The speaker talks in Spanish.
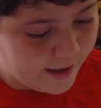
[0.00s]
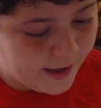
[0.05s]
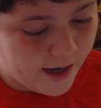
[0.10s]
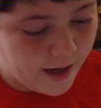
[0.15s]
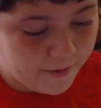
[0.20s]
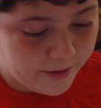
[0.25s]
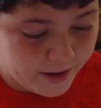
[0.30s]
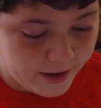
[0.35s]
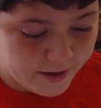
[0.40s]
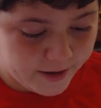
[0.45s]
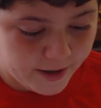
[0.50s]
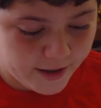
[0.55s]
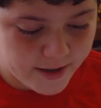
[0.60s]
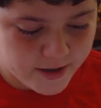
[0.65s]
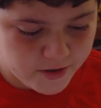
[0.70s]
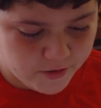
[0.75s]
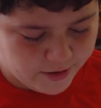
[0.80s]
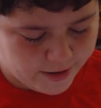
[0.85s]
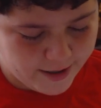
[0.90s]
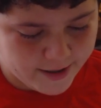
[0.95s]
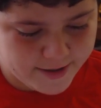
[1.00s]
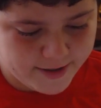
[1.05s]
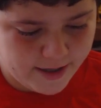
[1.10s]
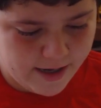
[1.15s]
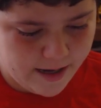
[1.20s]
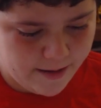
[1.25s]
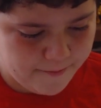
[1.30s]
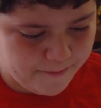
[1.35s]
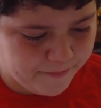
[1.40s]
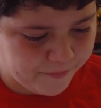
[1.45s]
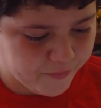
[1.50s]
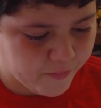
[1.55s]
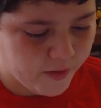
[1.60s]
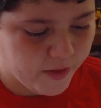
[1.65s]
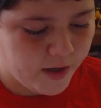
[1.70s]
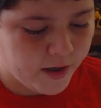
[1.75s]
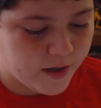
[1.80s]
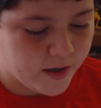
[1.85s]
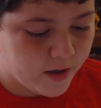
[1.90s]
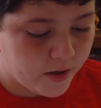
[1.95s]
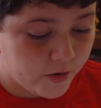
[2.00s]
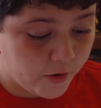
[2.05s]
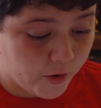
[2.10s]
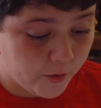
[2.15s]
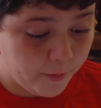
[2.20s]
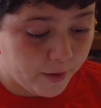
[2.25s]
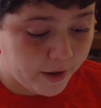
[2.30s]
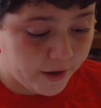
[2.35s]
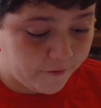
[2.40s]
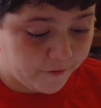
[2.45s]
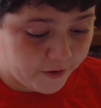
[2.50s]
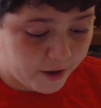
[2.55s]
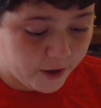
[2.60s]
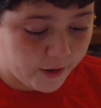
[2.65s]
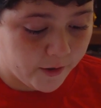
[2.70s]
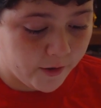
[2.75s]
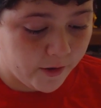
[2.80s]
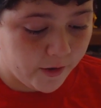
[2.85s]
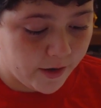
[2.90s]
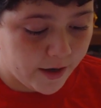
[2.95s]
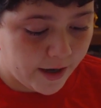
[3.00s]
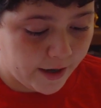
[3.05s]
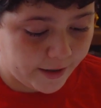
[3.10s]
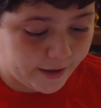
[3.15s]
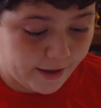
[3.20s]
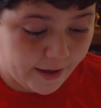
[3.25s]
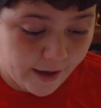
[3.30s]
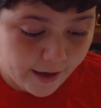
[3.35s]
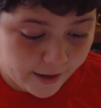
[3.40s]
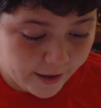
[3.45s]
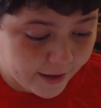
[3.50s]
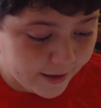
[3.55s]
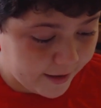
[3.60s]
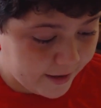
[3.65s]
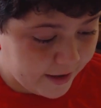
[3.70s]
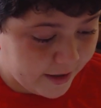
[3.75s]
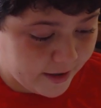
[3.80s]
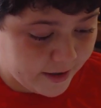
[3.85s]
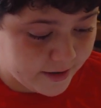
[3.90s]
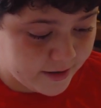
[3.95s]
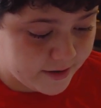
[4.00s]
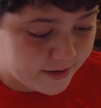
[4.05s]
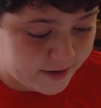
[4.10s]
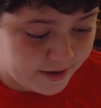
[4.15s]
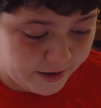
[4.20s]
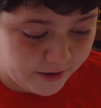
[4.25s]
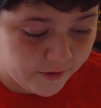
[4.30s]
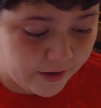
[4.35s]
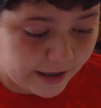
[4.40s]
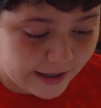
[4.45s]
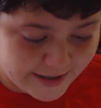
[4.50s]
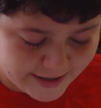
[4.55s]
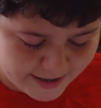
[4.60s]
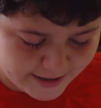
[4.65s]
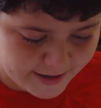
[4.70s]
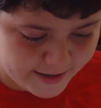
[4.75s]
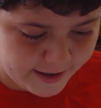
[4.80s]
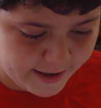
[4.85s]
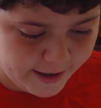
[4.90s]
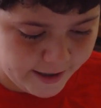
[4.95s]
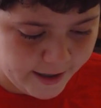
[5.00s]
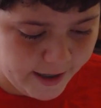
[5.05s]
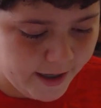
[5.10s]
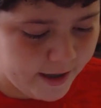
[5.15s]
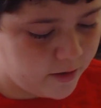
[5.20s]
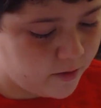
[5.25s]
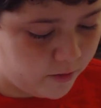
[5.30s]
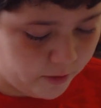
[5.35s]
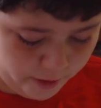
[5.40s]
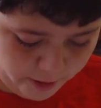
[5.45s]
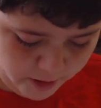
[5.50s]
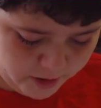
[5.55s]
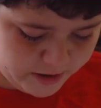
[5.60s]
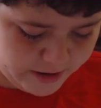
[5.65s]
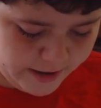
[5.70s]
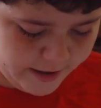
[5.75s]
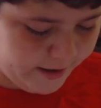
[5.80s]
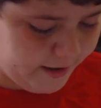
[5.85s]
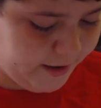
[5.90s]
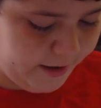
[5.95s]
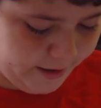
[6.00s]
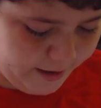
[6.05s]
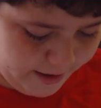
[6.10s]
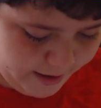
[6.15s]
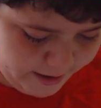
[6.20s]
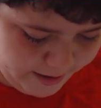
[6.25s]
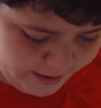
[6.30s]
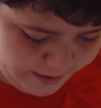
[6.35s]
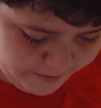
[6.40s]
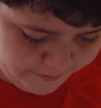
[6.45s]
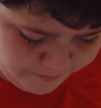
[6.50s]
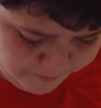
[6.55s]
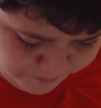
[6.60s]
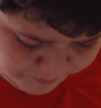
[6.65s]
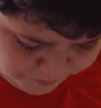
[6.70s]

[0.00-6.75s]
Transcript: la vida tiene su gracia. No me refiero a que haga reír, sino a que se extraña, curiosa y rara.